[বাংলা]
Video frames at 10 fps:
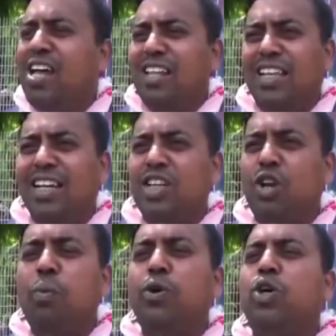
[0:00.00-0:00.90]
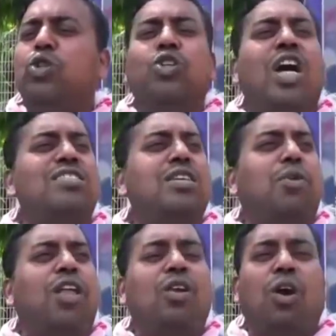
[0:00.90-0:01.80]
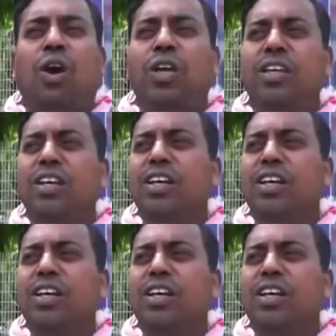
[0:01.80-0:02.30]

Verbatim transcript: তাদের যেন উপযুক্ত শাস্তি প্রদান করা হয়